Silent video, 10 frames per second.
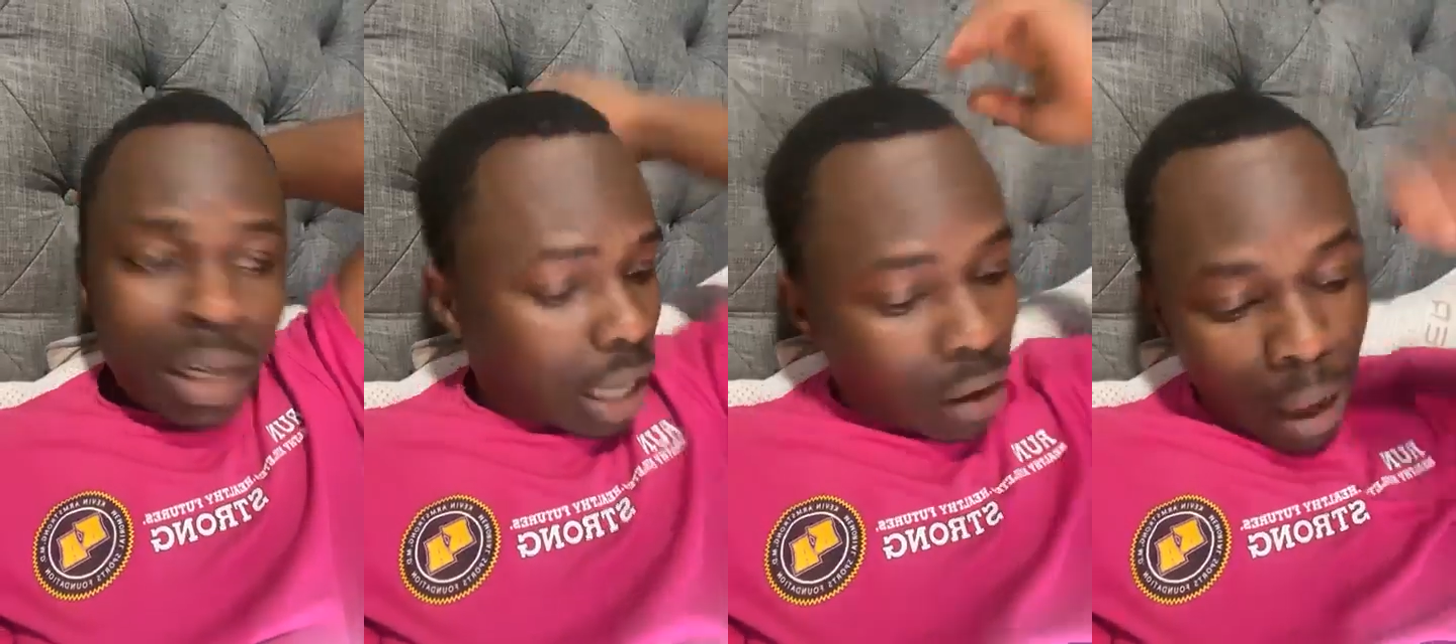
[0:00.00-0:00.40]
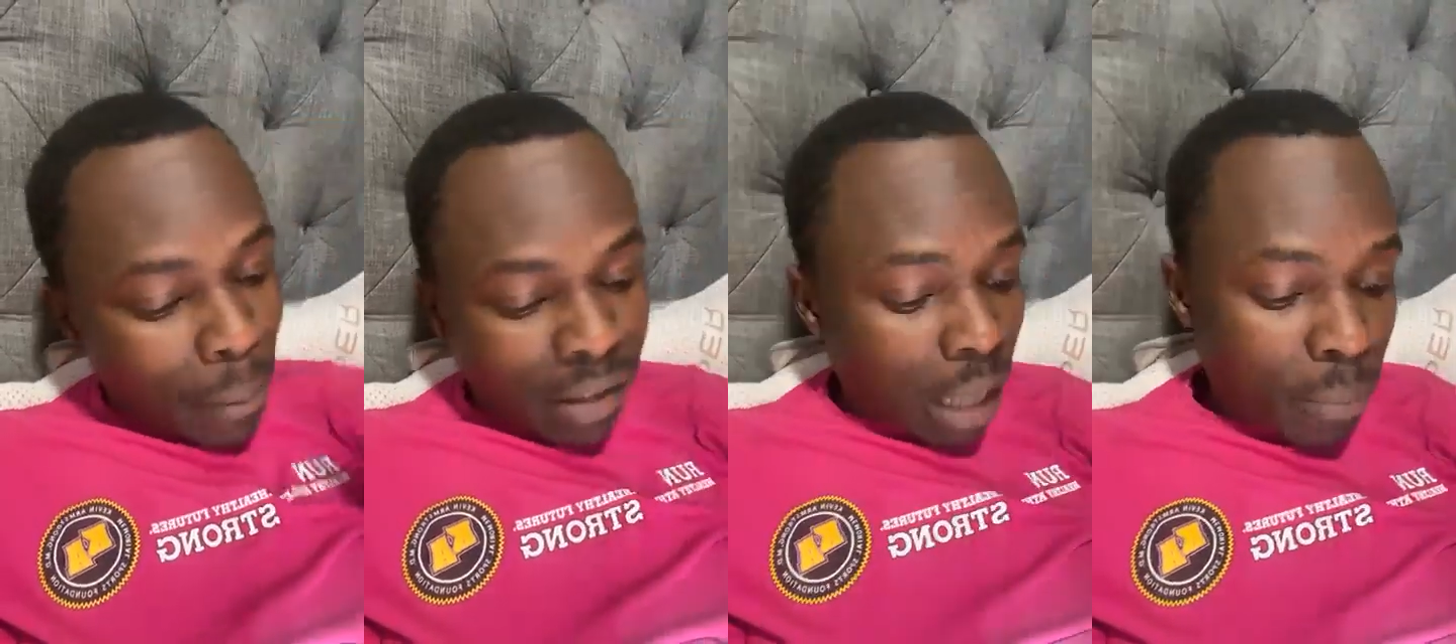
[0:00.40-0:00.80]
Les gars, il n'y
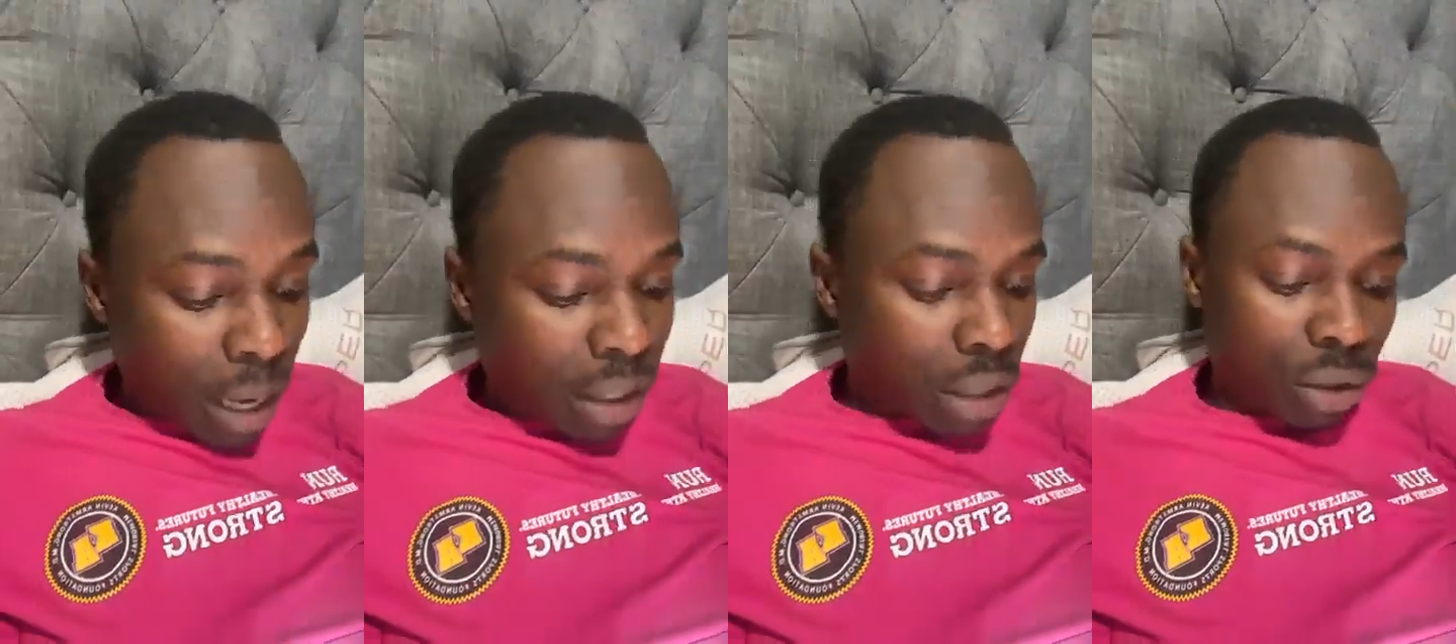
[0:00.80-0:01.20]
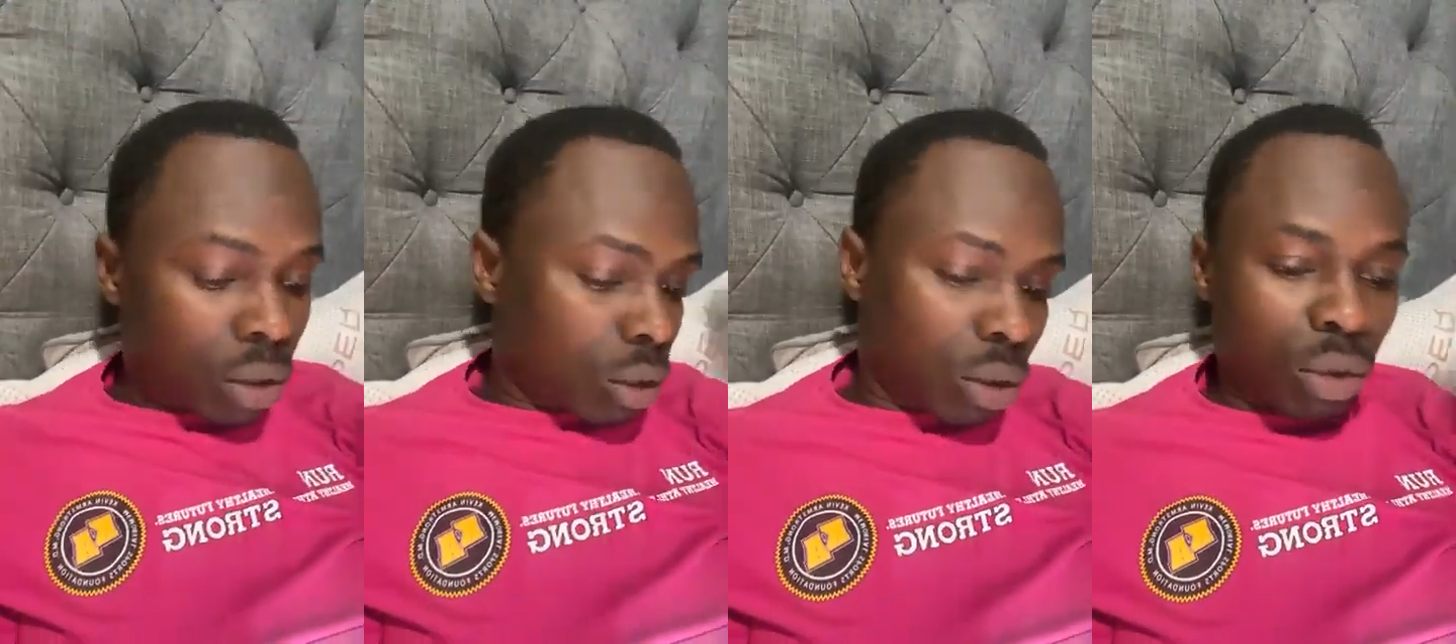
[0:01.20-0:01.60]
a pas 100 partages.
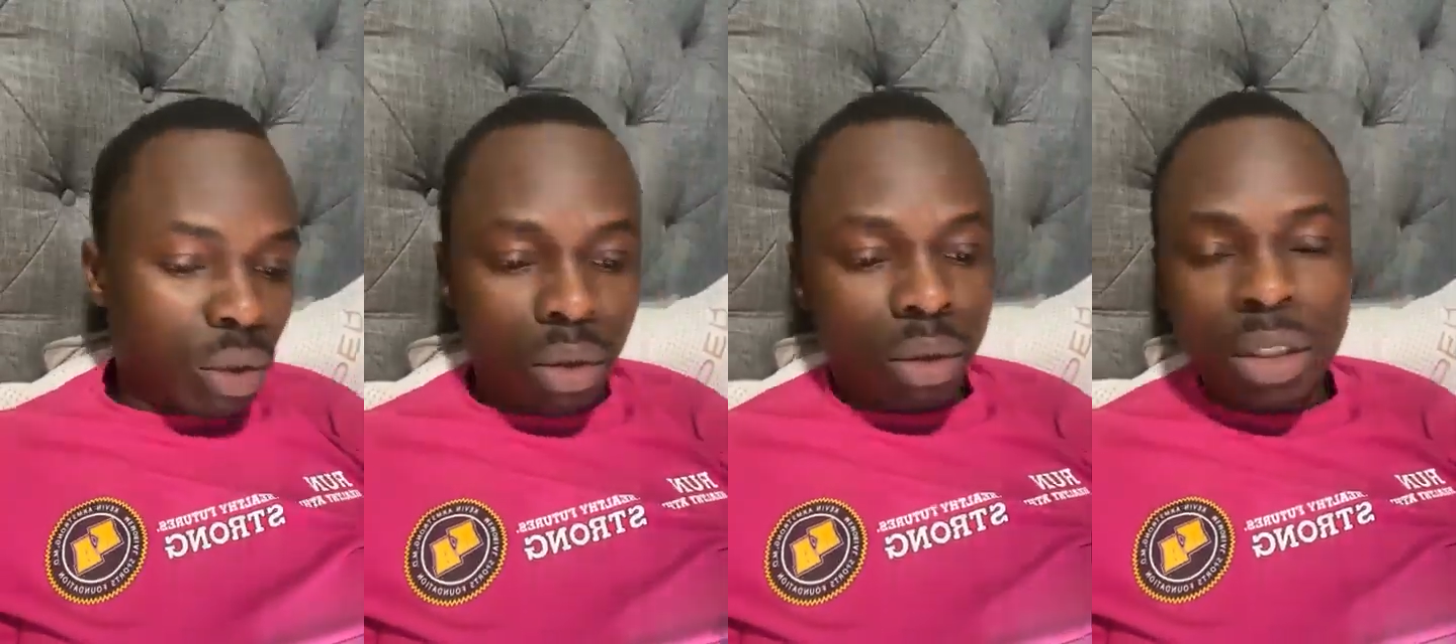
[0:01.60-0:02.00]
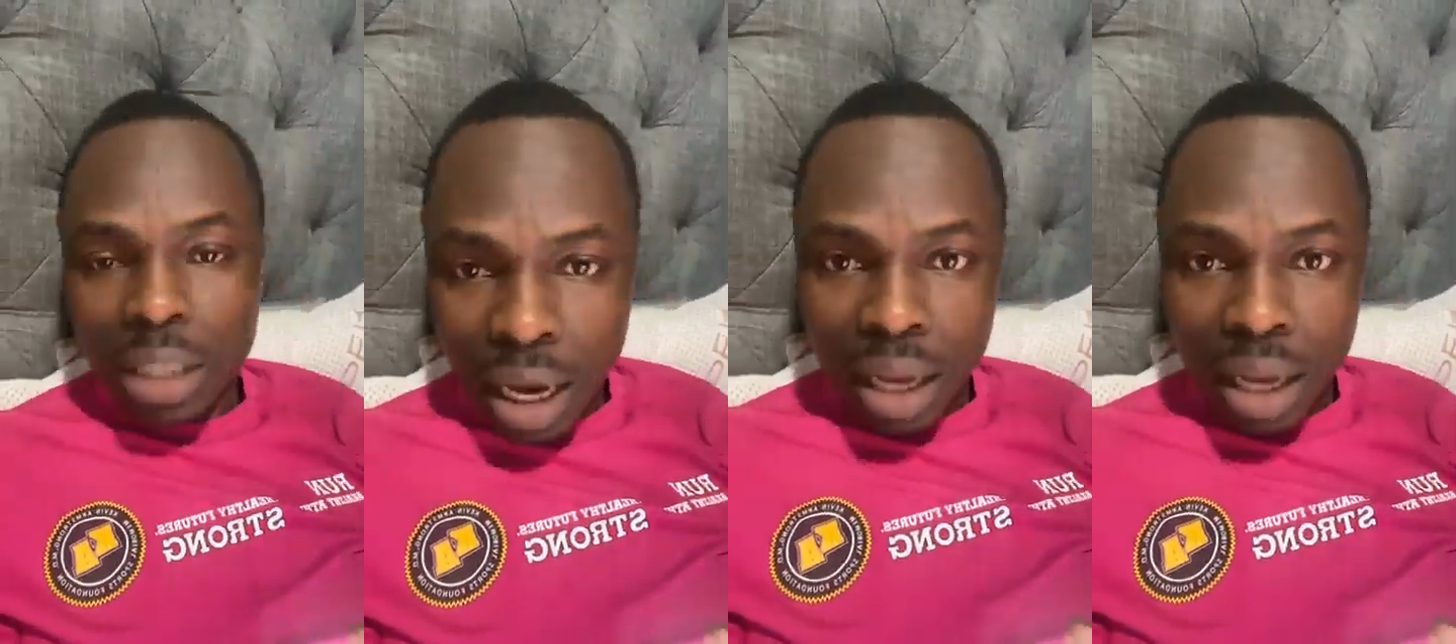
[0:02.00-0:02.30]
Non, non, non, non,